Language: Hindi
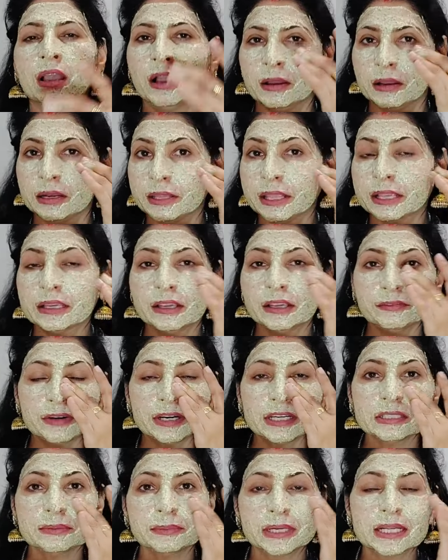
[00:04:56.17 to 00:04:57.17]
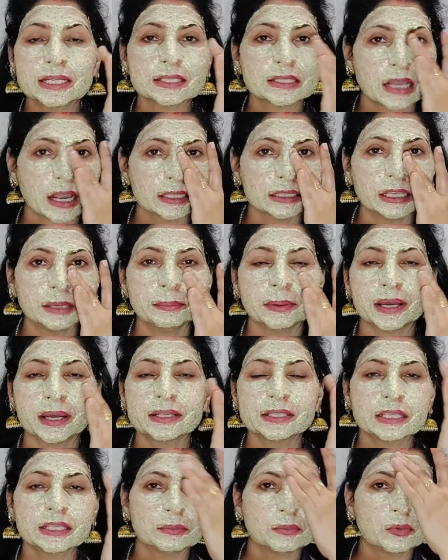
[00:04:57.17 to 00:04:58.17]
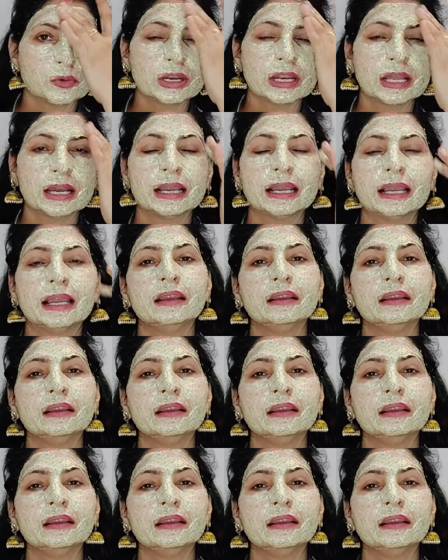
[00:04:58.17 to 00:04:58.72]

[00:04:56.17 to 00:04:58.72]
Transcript: देखिए फ्रेंड्स मैंने सादे पानी से बोला है